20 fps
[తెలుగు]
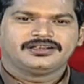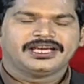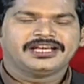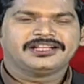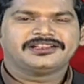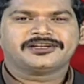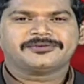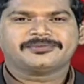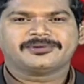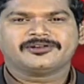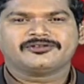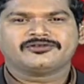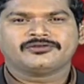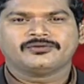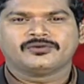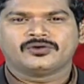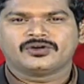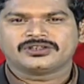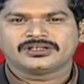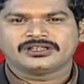కేంద్ర
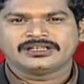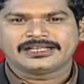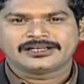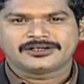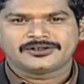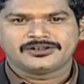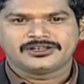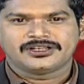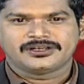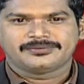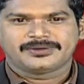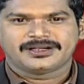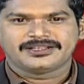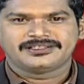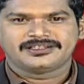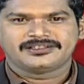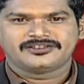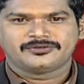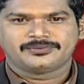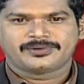ప్రభుత్వం ఓట్ ఆన్ అకౌంట్
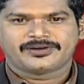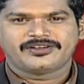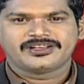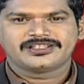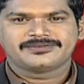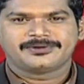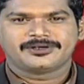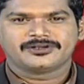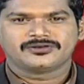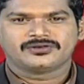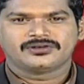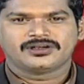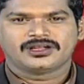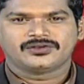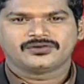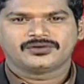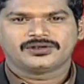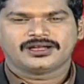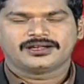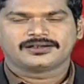బడ్జెట్ను
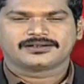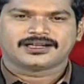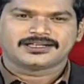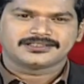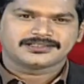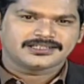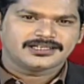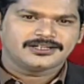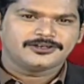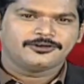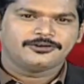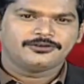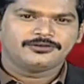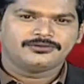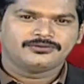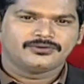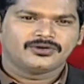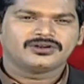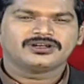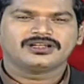ప్రవేశపెడుతున్నందున
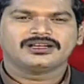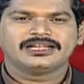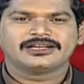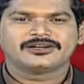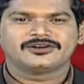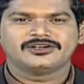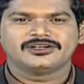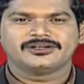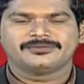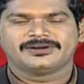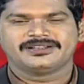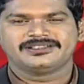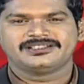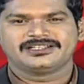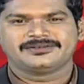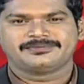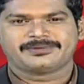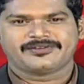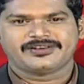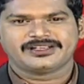రాష్ట్రంలోనూ ఓట్ ఆన్ అకౌంట్
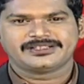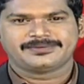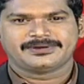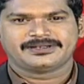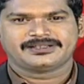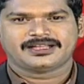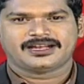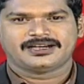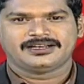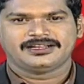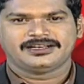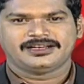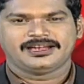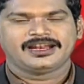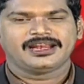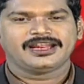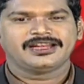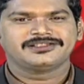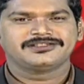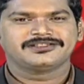బడ్జెట్ ప్రవేశపెట్టాలని
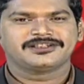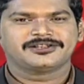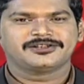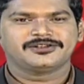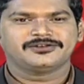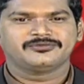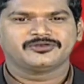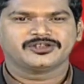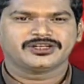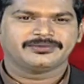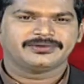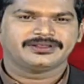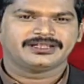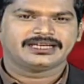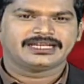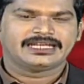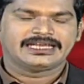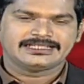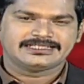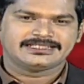నిర్ణయించినట్లు
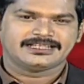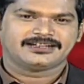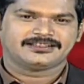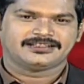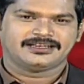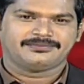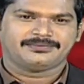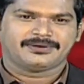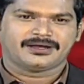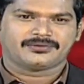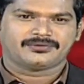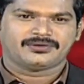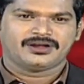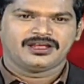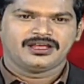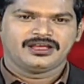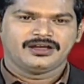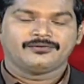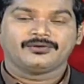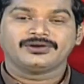ముఖ్యమంత్రి కేసీఆర్ తెలిపారు
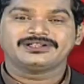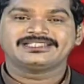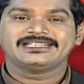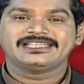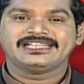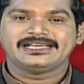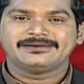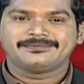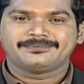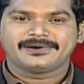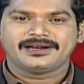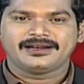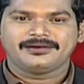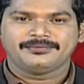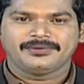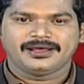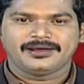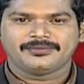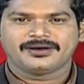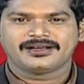వచ్చే
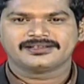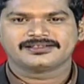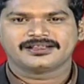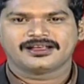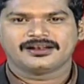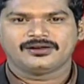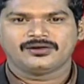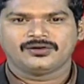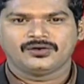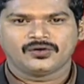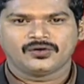ఏప్రిల్ మే మాసాల్లో